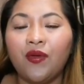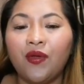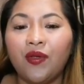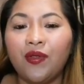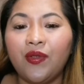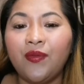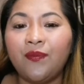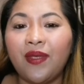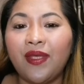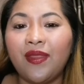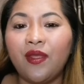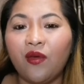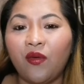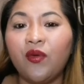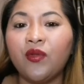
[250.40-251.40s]
Yun lang po
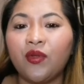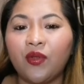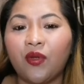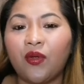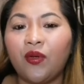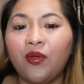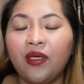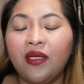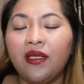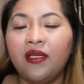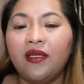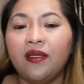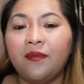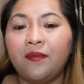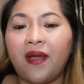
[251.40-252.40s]
ang akin, guys.
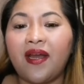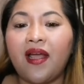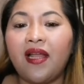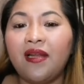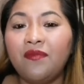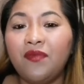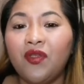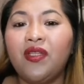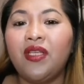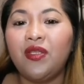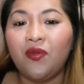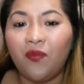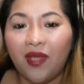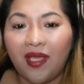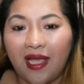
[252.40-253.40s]
Kasi, ano
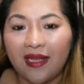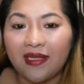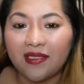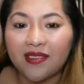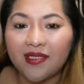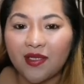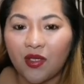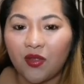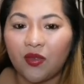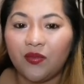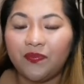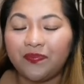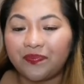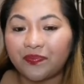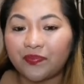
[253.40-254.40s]
eh,
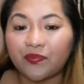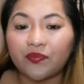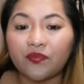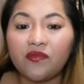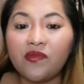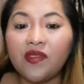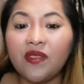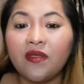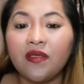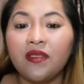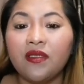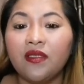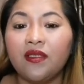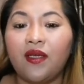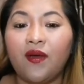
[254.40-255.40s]
uh,
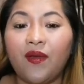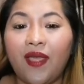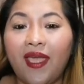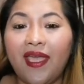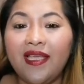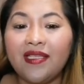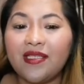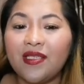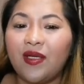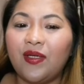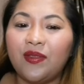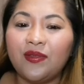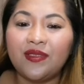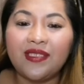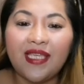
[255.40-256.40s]
hindi naman
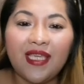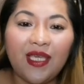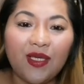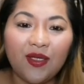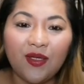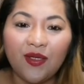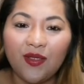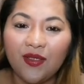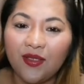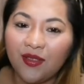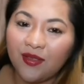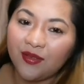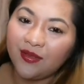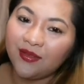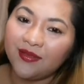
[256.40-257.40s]
tayo biglang ganun
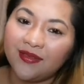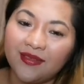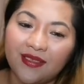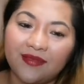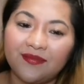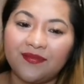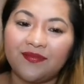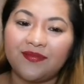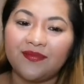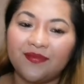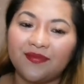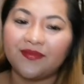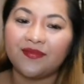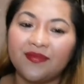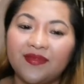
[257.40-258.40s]
kasikat
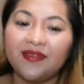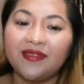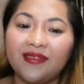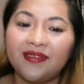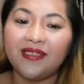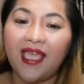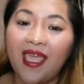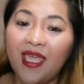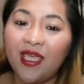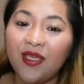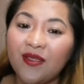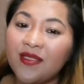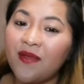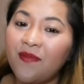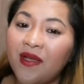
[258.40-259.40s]
para ma-
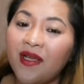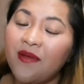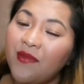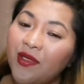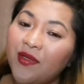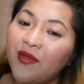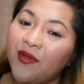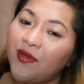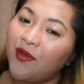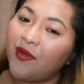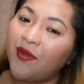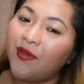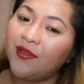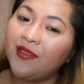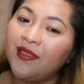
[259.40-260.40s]
malaki din kagad
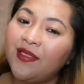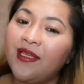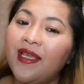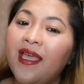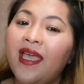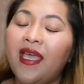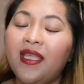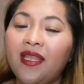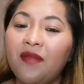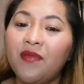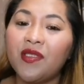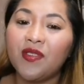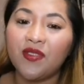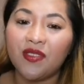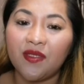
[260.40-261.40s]
yung yung
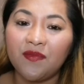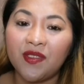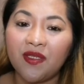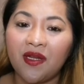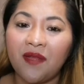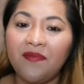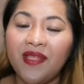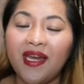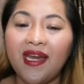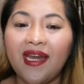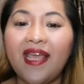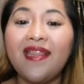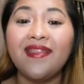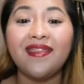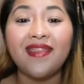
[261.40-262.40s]
ibigay natin. Or
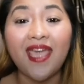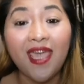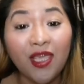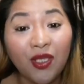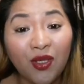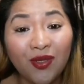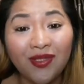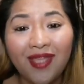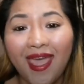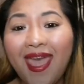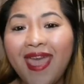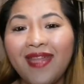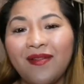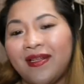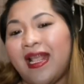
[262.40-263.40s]
hindi rin ako
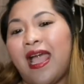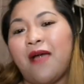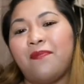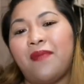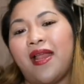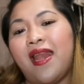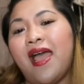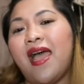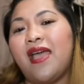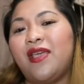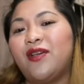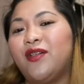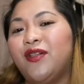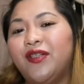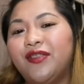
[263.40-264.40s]
nagpapasikat para sa
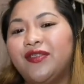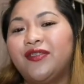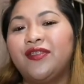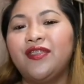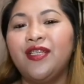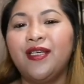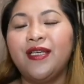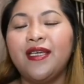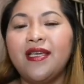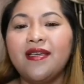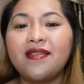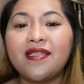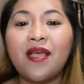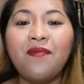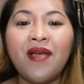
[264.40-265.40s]
una pa lang is
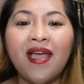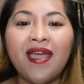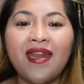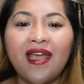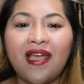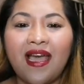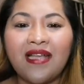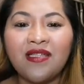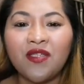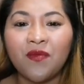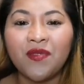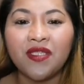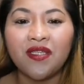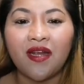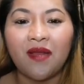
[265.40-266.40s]
mamigay na ako ng
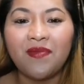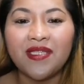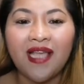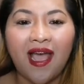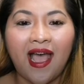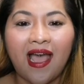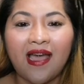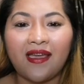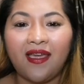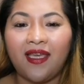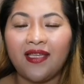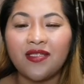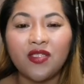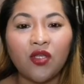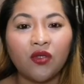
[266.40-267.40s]
mga
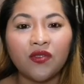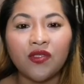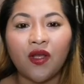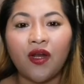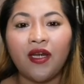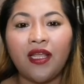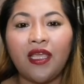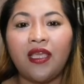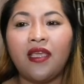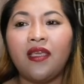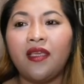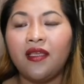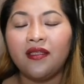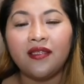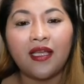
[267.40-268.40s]
malalaking
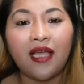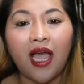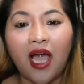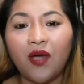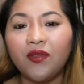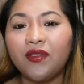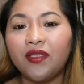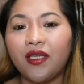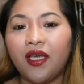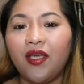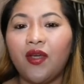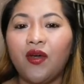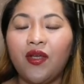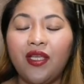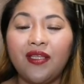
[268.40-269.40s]
pa-premyo Guys,
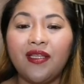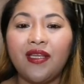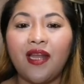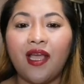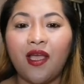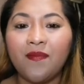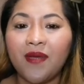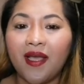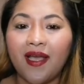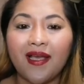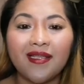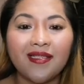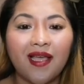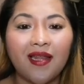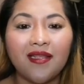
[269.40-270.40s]
uh, ang akin
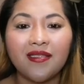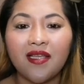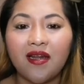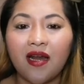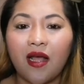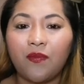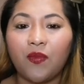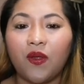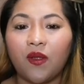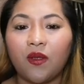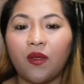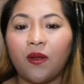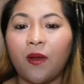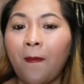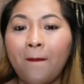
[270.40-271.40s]
lang is
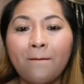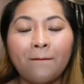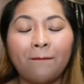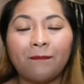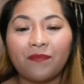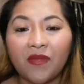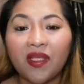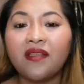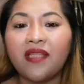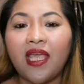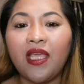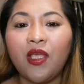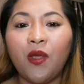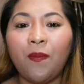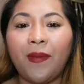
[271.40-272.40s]
yung
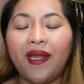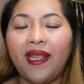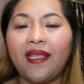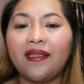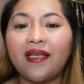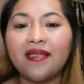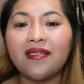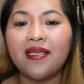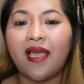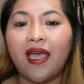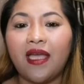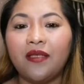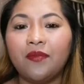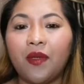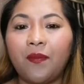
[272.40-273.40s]
yung mara,
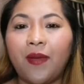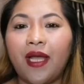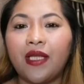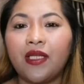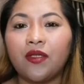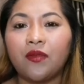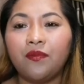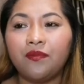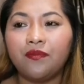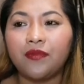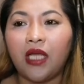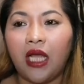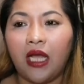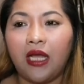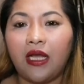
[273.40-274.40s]
uh, kumbaga
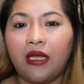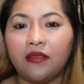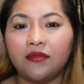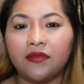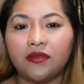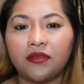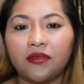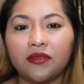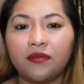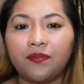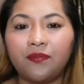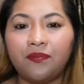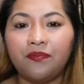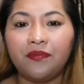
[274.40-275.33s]
magkaroon ako ng mga